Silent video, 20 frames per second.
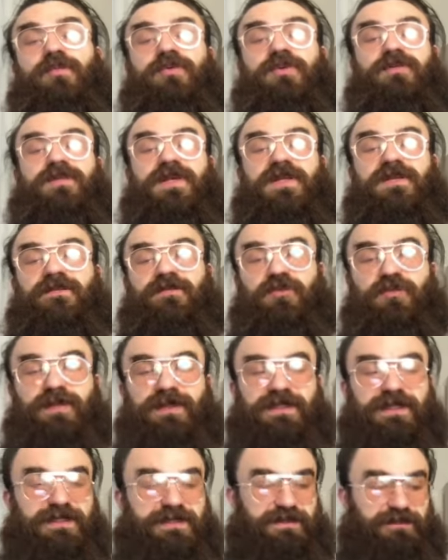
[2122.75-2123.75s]
он имеет в виду
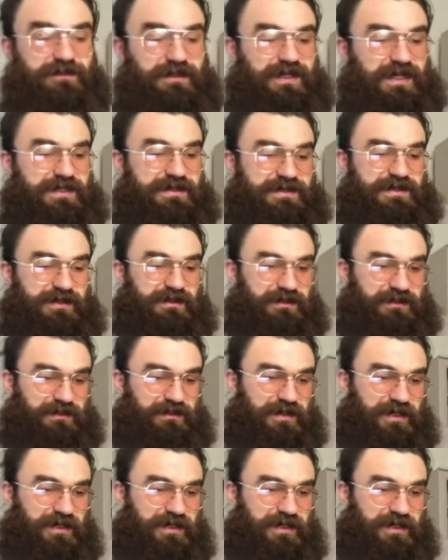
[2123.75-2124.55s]
под этим? Если